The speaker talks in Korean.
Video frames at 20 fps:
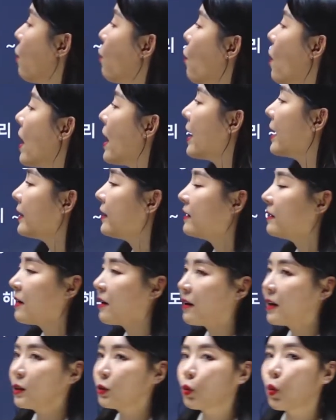while은
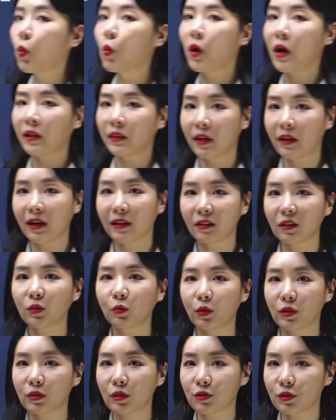아까 동안에 라는
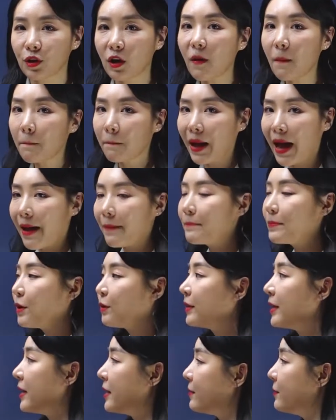뜻도 있었죠?
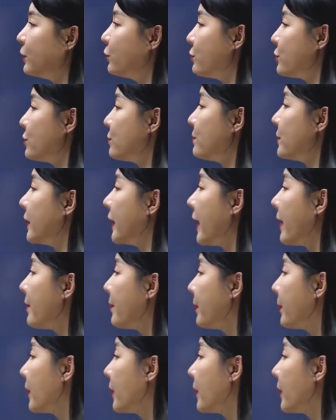반면의 의미도 있습니다.